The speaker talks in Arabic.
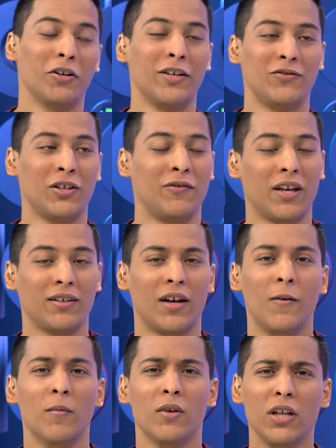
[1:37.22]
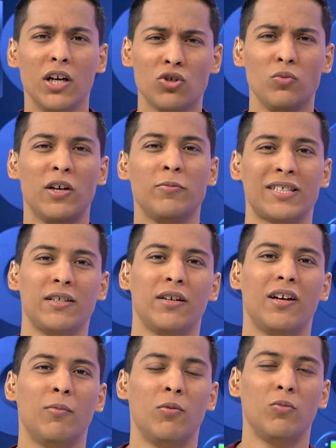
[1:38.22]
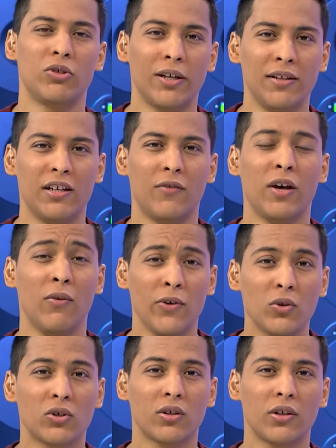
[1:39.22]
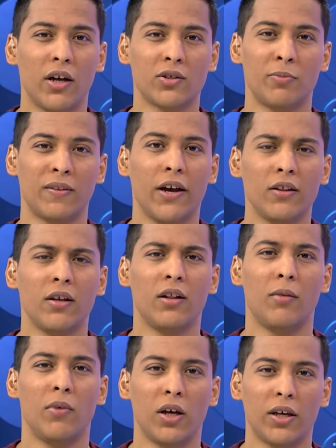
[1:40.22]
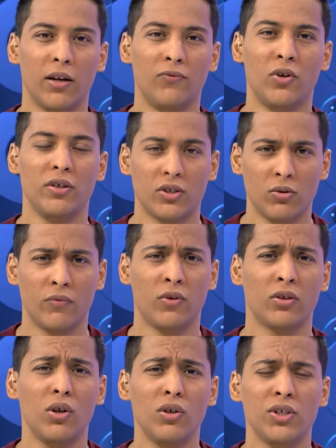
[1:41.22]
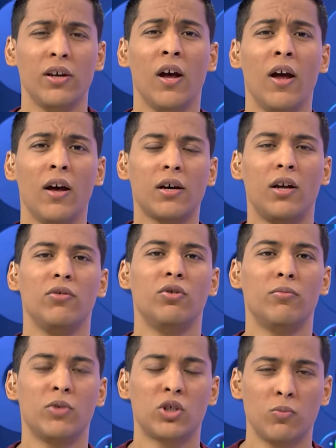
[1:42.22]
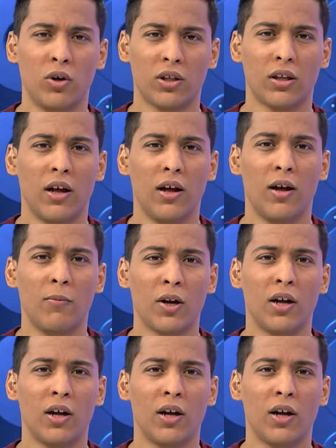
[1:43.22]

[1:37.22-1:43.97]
كيف جت فكرته نرجع لاربع سنين قبل مشاهدينا في 2016 بالتحديد لما كاليفورنيا انستيتيوت تكنولوجي كان عندهم مجموعه آه،